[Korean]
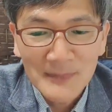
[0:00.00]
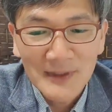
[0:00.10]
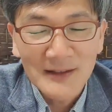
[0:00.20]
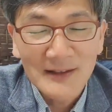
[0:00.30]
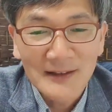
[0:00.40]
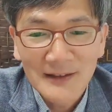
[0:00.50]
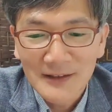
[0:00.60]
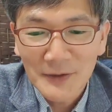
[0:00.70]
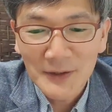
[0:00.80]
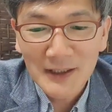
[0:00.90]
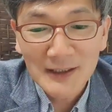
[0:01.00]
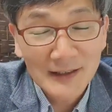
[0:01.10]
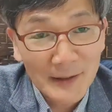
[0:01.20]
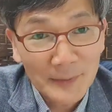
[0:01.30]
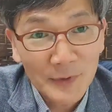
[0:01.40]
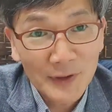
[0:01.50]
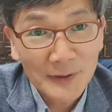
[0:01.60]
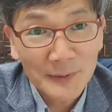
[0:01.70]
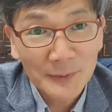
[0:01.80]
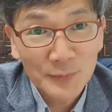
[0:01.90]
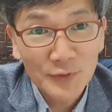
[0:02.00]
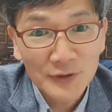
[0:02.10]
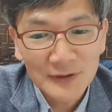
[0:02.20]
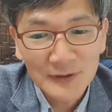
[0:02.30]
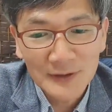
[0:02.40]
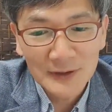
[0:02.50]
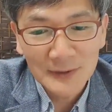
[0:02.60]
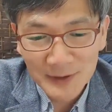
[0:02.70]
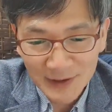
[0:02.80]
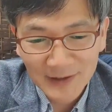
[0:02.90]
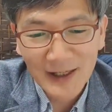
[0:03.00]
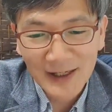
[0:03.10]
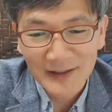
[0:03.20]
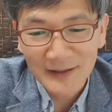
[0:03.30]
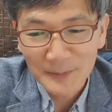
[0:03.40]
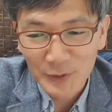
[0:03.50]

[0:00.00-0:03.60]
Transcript: 네, 서당계 3년이면 풍어를 읊는다,